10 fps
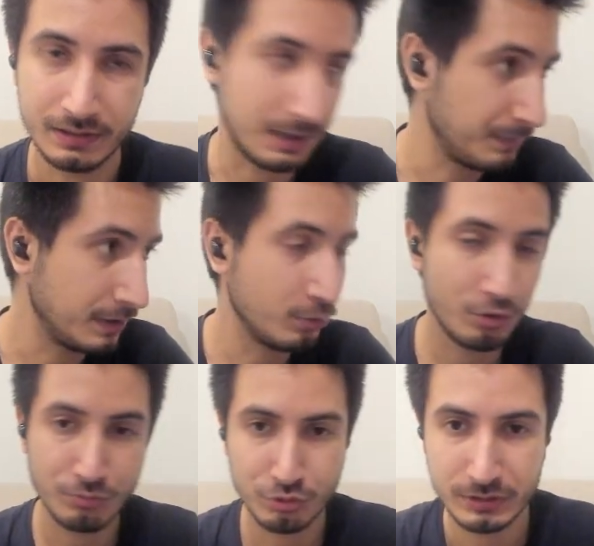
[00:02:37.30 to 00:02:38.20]
Yani beni
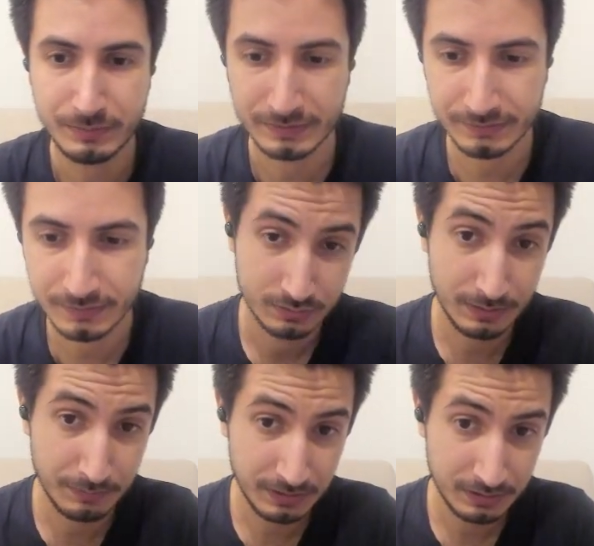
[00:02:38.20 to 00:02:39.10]
görmüş olamaz.
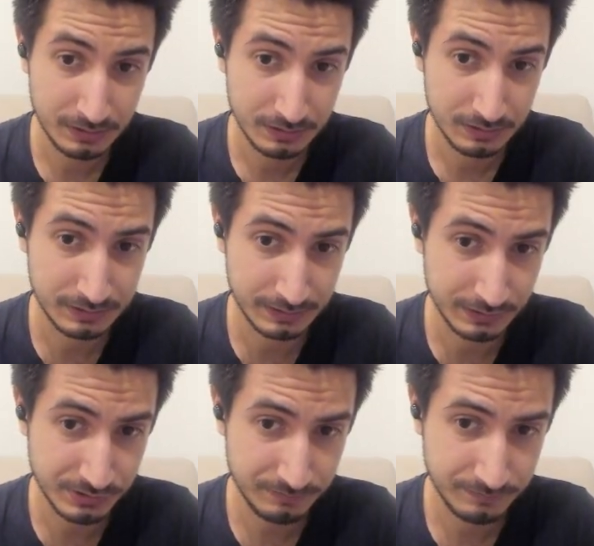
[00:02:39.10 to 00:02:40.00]
Değil mi?
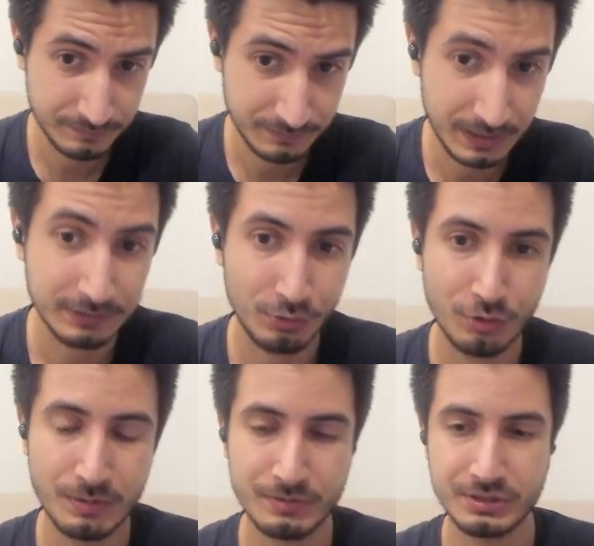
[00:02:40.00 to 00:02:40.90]
Granny'ci. Evet
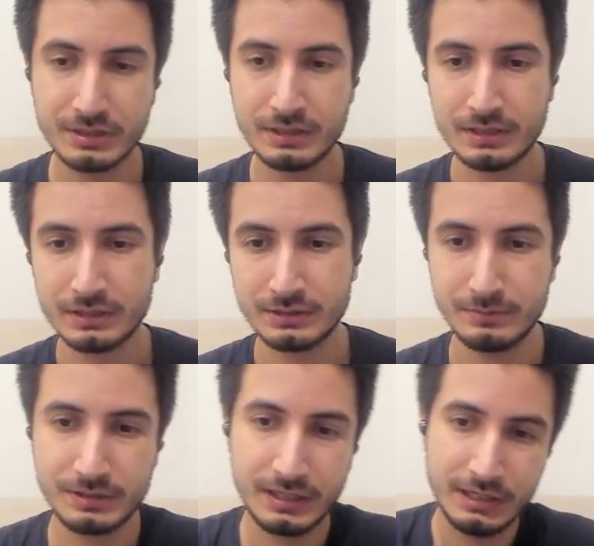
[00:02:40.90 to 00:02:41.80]
görmemiş. Şimdi
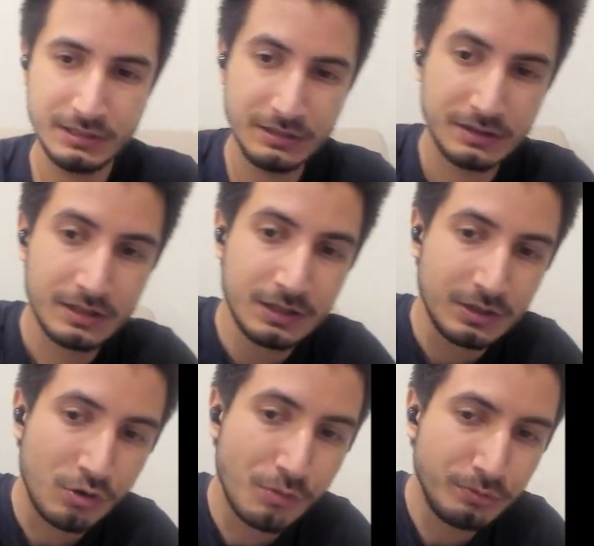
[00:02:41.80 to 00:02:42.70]
Granny'nin
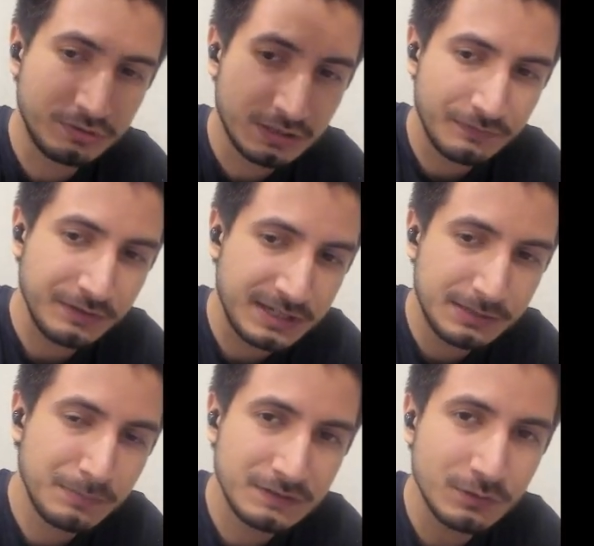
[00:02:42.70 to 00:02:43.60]
öbür tarafa
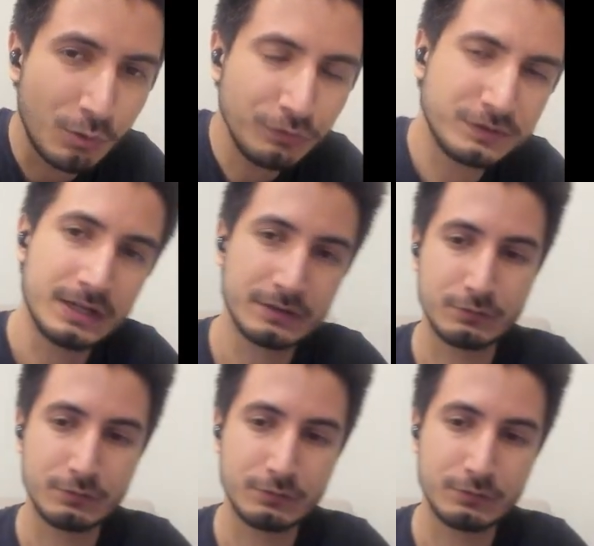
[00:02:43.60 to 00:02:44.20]
gitmesi 10 saat